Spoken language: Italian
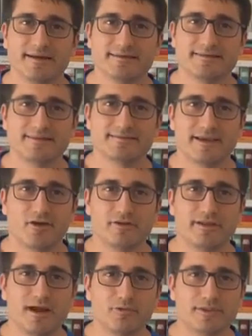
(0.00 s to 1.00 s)
senza i gol
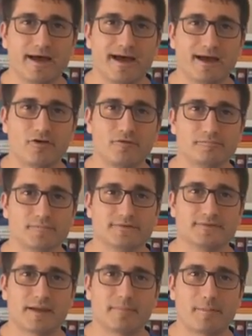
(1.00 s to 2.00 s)
di Lautaro
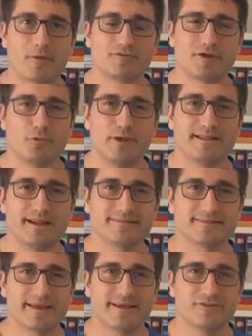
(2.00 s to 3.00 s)
sarebbe proseguita la
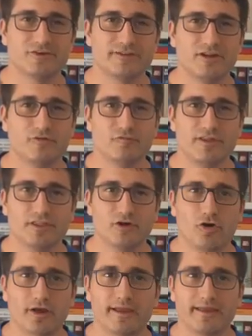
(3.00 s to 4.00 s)
striscia di non
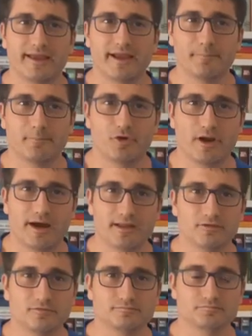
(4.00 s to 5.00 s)
vittorie in
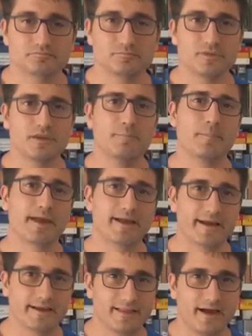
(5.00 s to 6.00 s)
campionato. Per
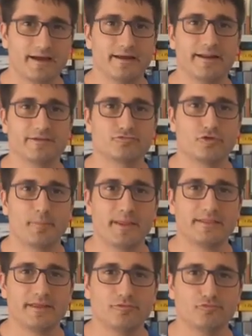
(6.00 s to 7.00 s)
carità, nessuno
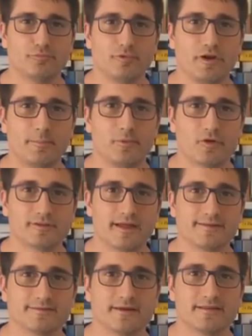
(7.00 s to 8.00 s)
mette in dubbio
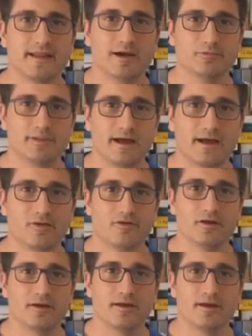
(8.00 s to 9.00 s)
l'importanza di
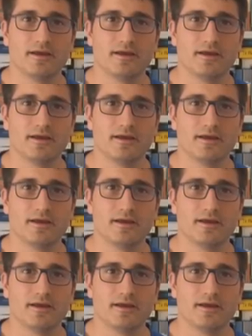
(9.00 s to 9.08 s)
Lautaro